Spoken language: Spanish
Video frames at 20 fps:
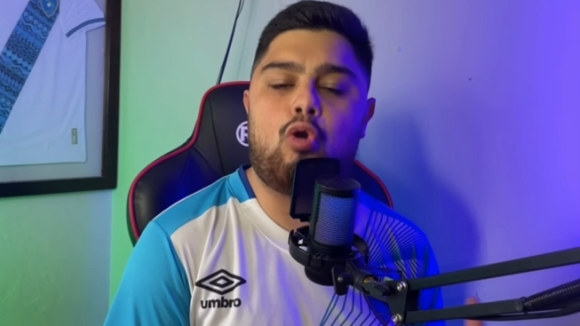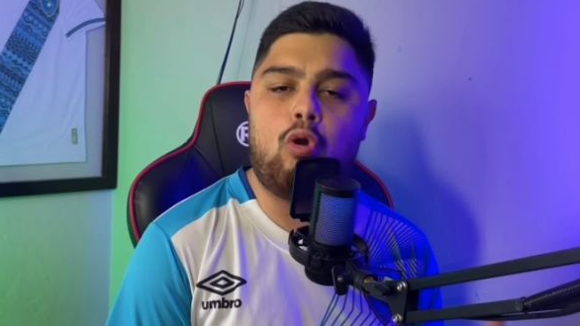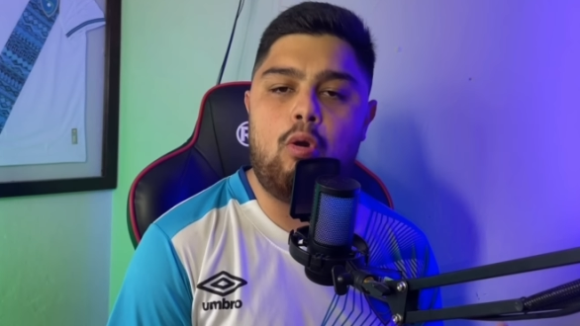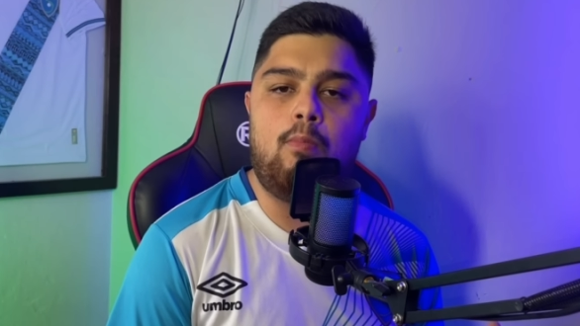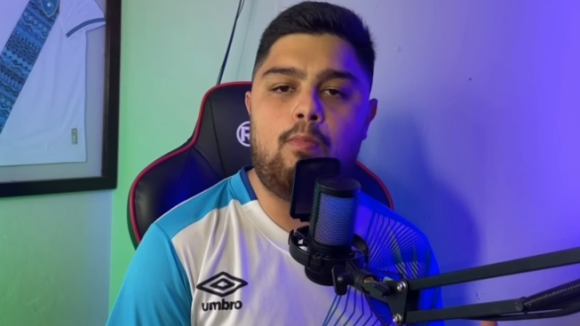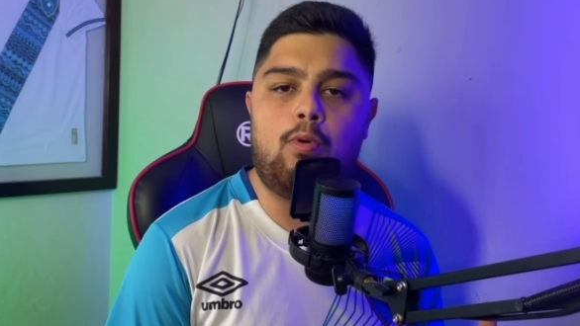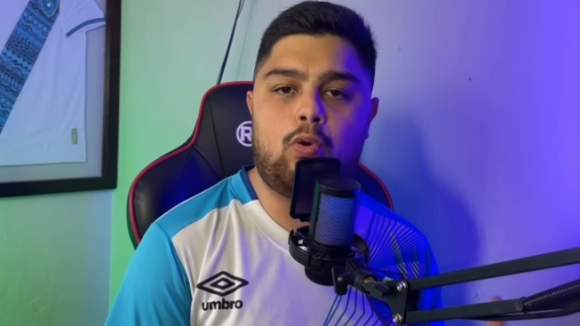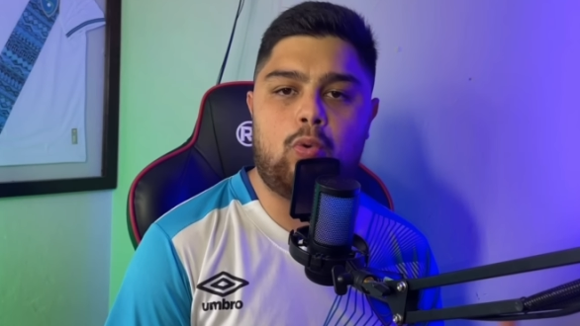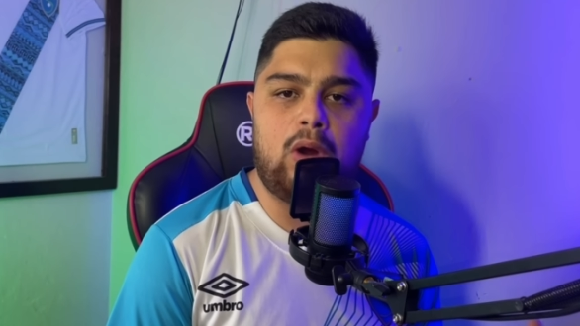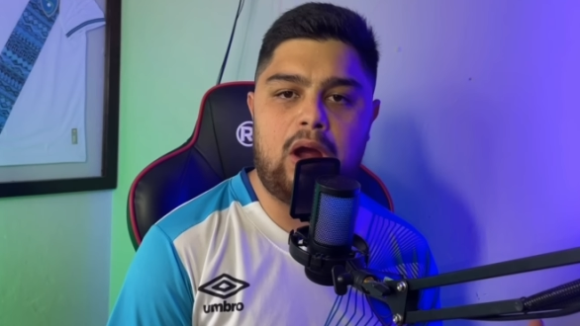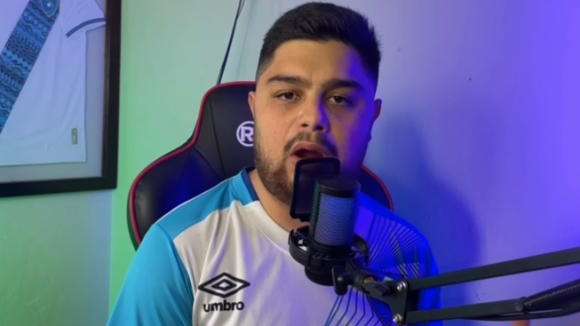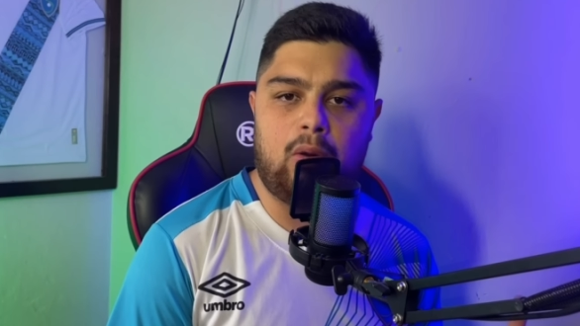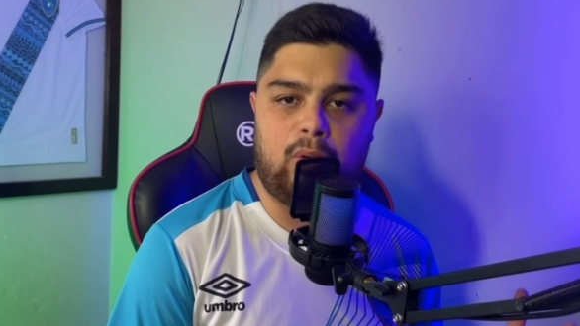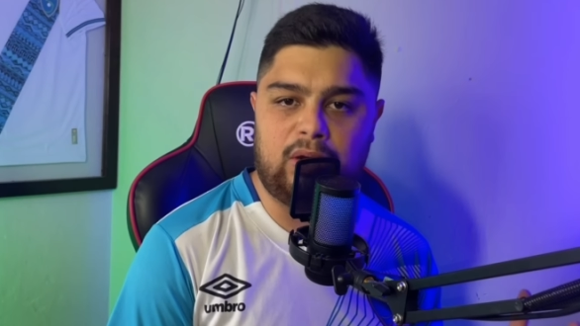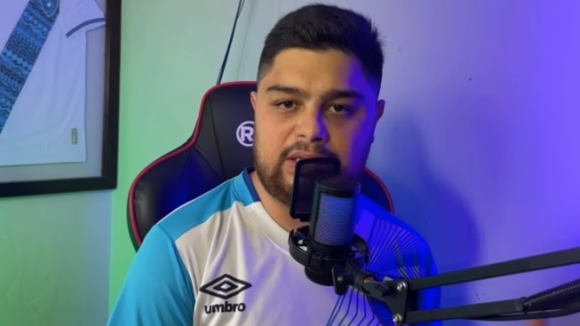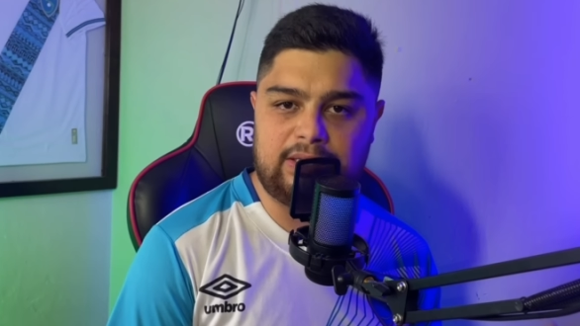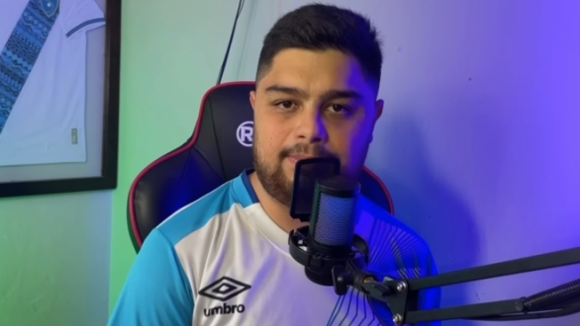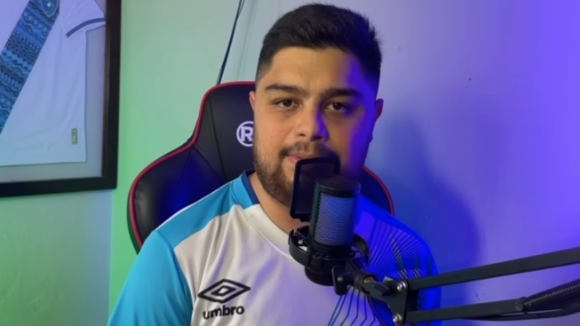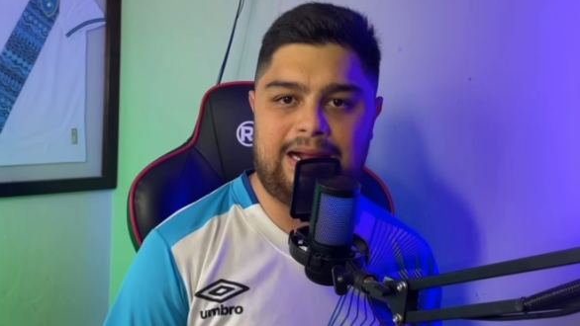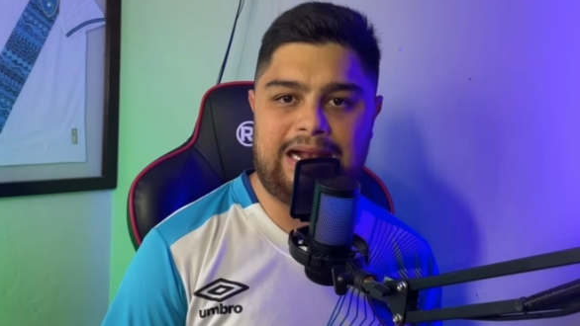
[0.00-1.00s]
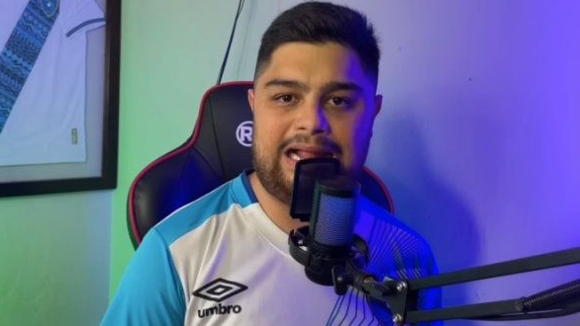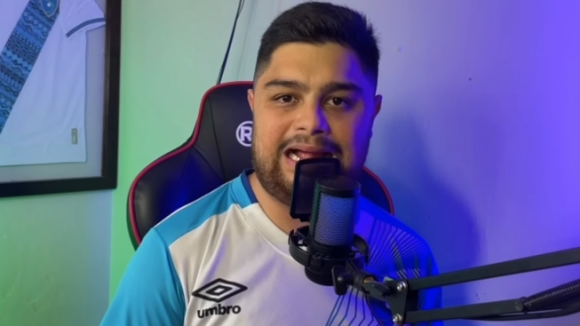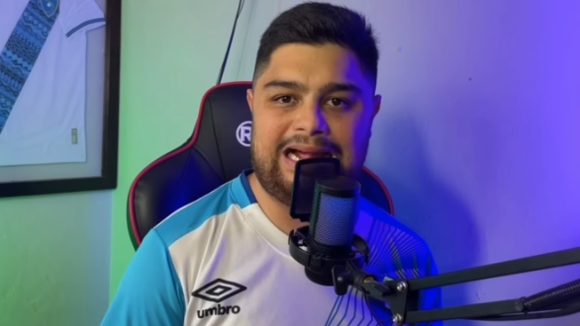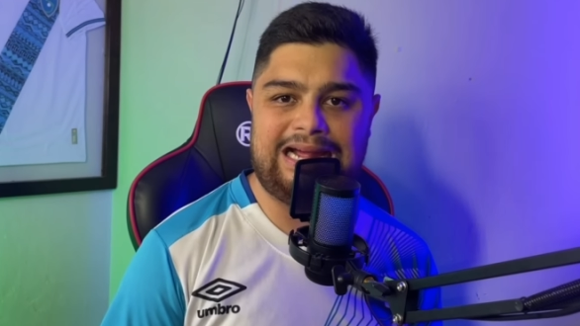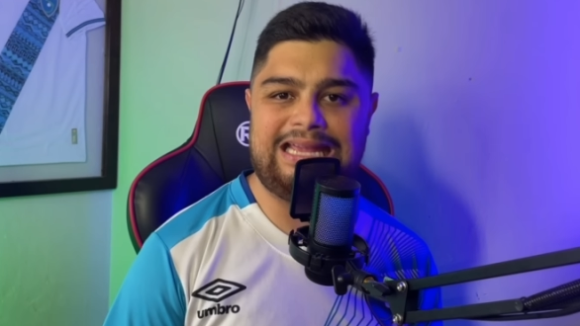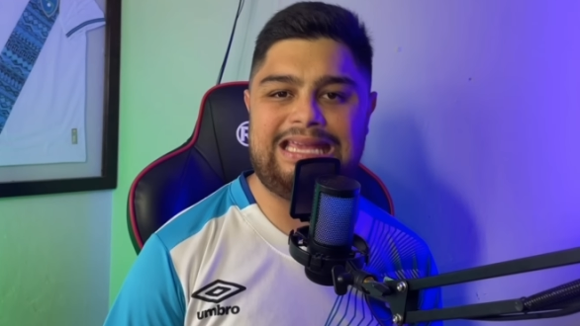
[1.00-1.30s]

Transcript: cómo juega Guatemala